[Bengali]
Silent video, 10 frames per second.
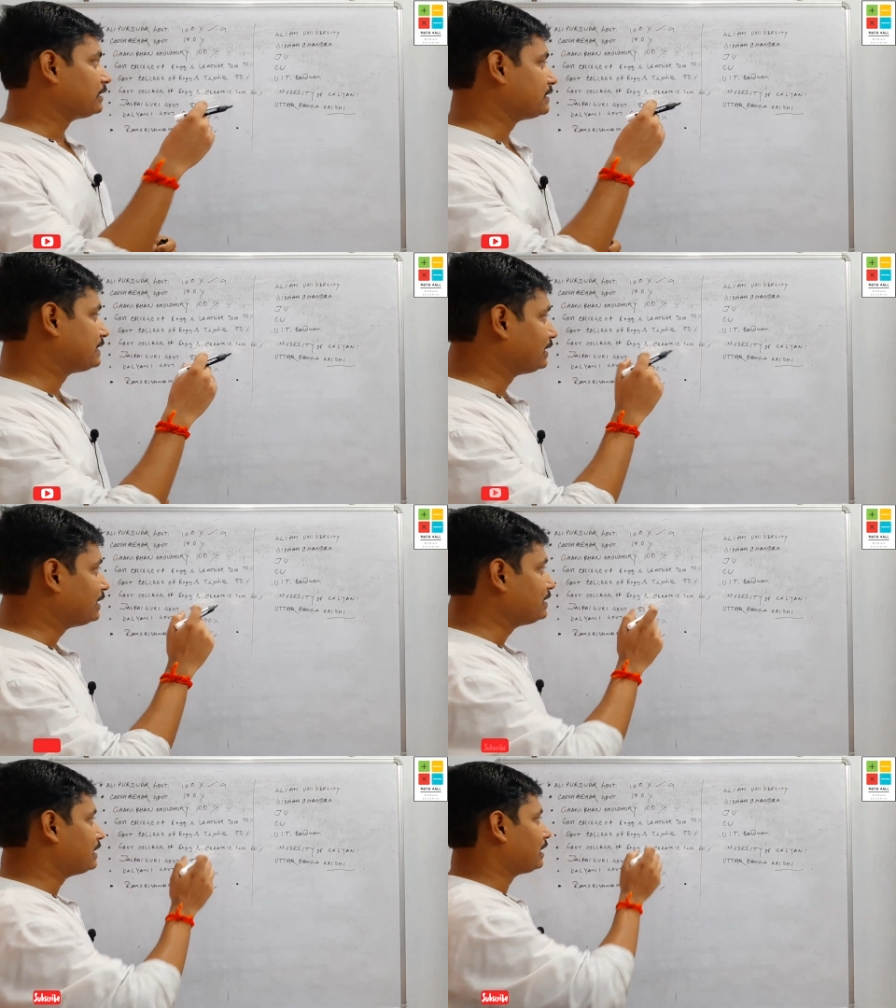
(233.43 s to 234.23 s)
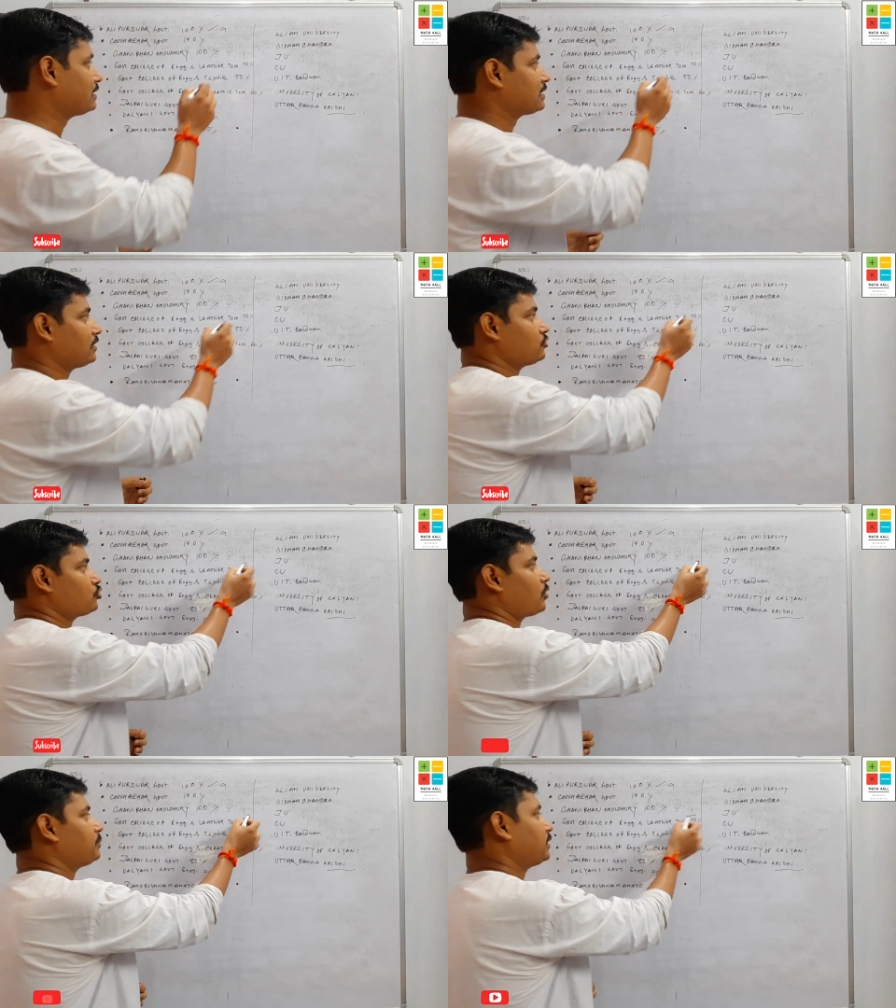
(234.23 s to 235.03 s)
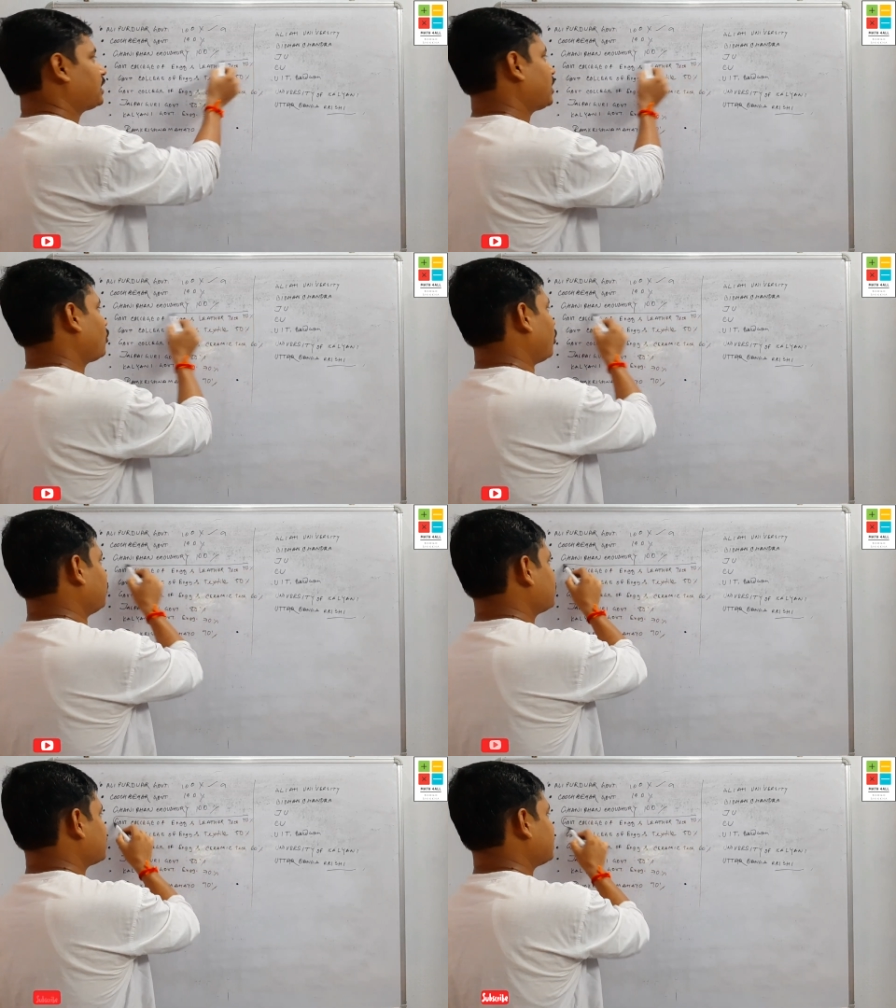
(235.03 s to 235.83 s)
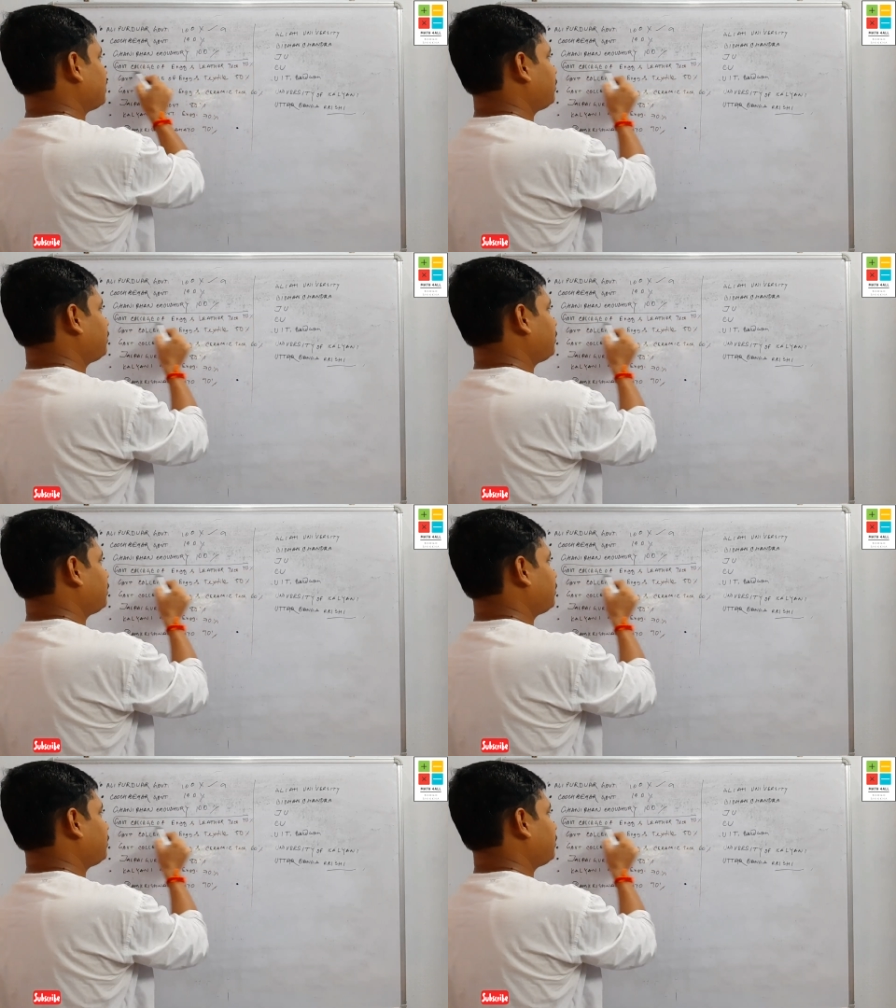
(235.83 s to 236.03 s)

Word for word: যে যেইটার চান্স সব থেকে কম সেইটা